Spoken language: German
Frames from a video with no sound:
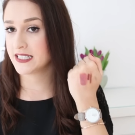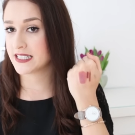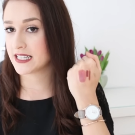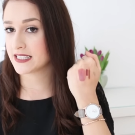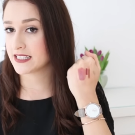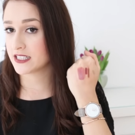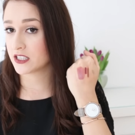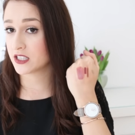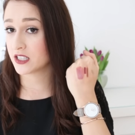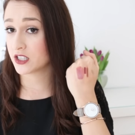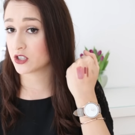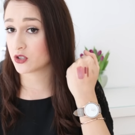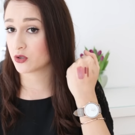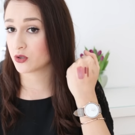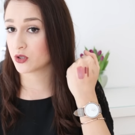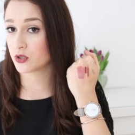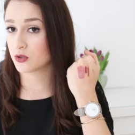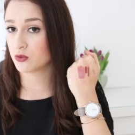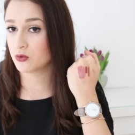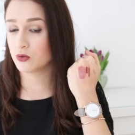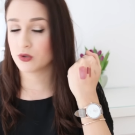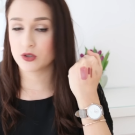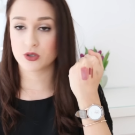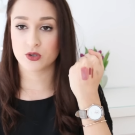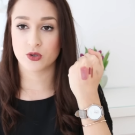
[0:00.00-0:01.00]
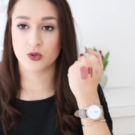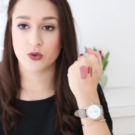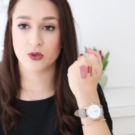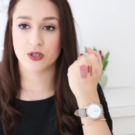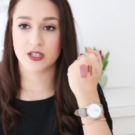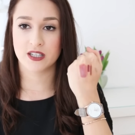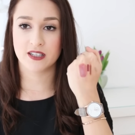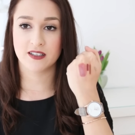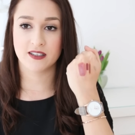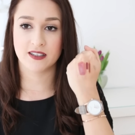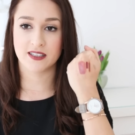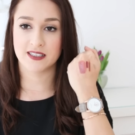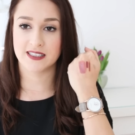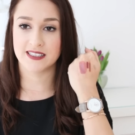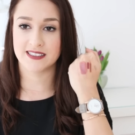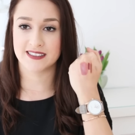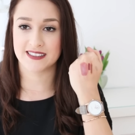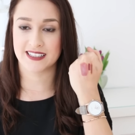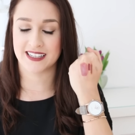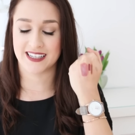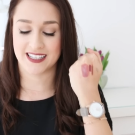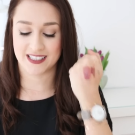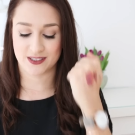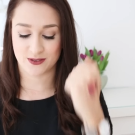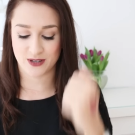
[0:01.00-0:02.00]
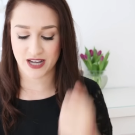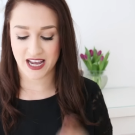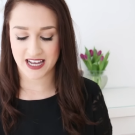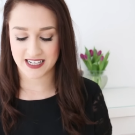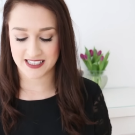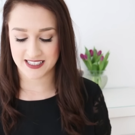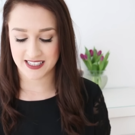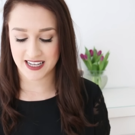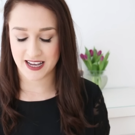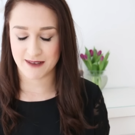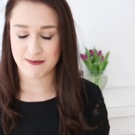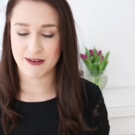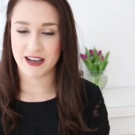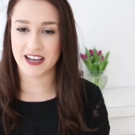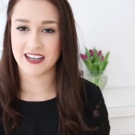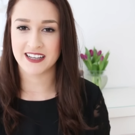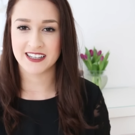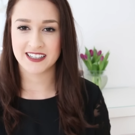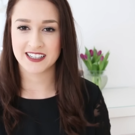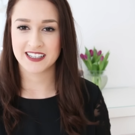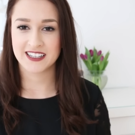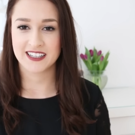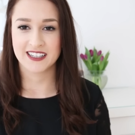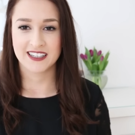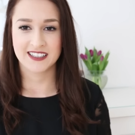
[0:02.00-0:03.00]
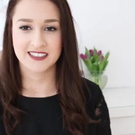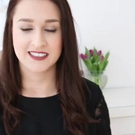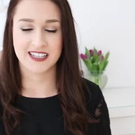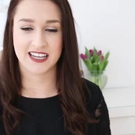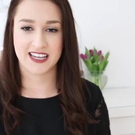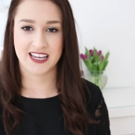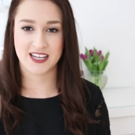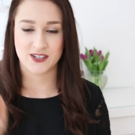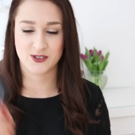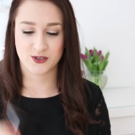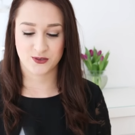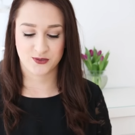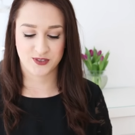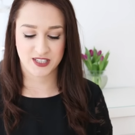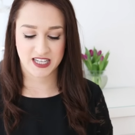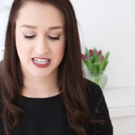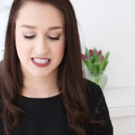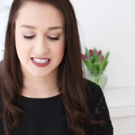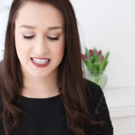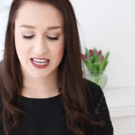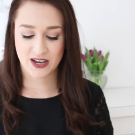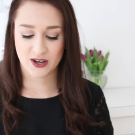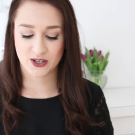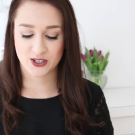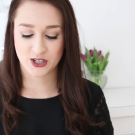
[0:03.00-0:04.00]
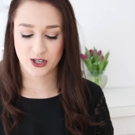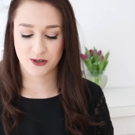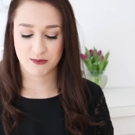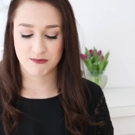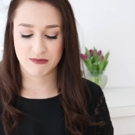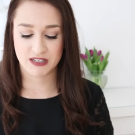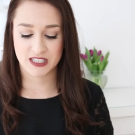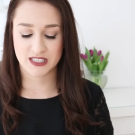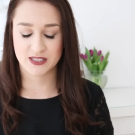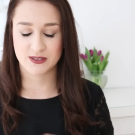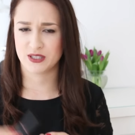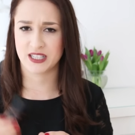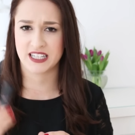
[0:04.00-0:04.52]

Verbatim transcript: Nicht, dass ich nicht schon genug Töne in diese Richtung hätte, aber der hier durfte jetzt auch noch mit.